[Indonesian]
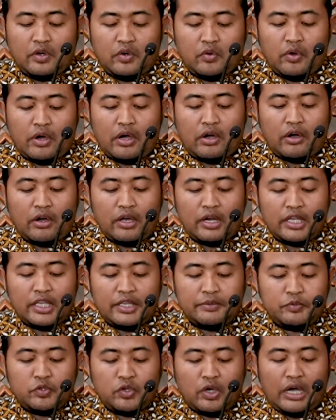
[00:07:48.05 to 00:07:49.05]
Wa qala
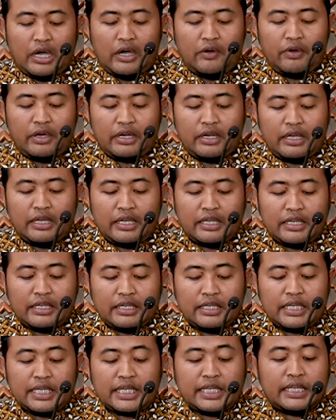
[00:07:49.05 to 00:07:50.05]
Ibnu Hawala,
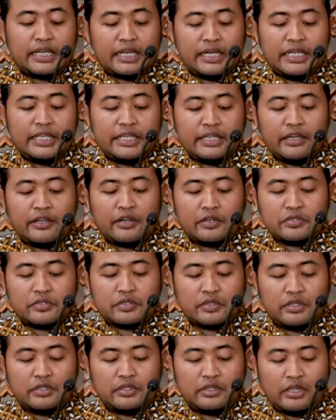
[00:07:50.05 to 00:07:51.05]
"Khirli ya
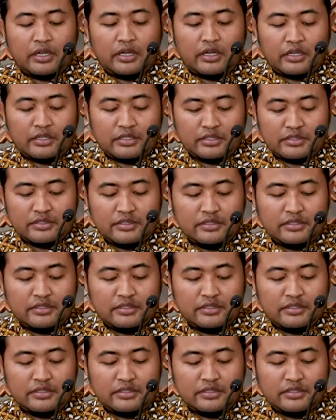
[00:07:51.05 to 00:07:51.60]
Rasulullah."